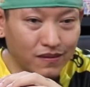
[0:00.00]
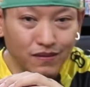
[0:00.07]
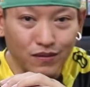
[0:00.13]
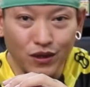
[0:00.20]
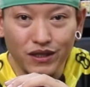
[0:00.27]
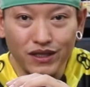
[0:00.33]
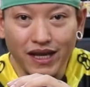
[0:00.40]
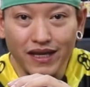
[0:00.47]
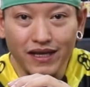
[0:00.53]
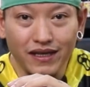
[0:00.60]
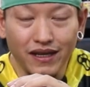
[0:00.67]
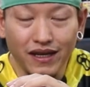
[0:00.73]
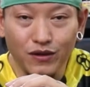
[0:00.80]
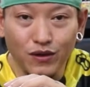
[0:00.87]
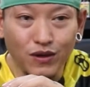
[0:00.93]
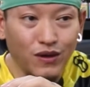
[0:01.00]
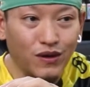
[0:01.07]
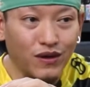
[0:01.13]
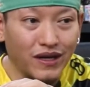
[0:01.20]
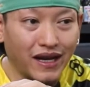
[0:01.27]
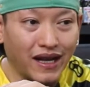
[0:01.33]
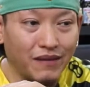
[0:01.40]
มอเตอร์ไซค์เอนดูโร
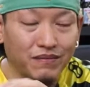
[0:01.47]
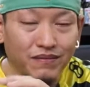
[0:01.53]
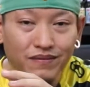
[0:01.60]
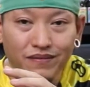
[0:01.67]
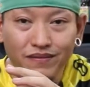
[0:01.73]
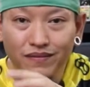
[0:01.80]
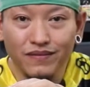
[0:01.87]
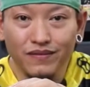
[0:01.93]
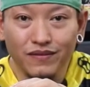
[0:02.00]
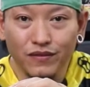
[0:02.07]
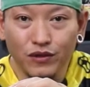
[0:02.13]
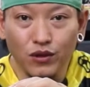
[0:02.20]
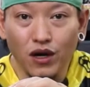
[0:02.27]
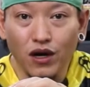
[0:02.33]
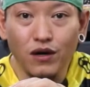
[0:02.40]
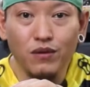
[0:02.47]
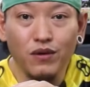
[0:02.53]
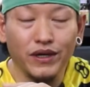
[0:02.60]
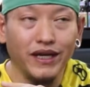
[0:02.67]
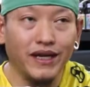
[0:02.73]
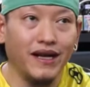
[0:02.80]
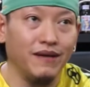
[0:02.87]
นะครับดูอัลพ
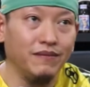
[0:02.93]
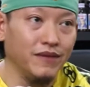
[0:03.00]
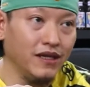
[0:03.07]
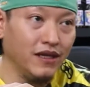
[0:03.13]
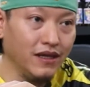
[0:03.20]
วกนี้นะครับ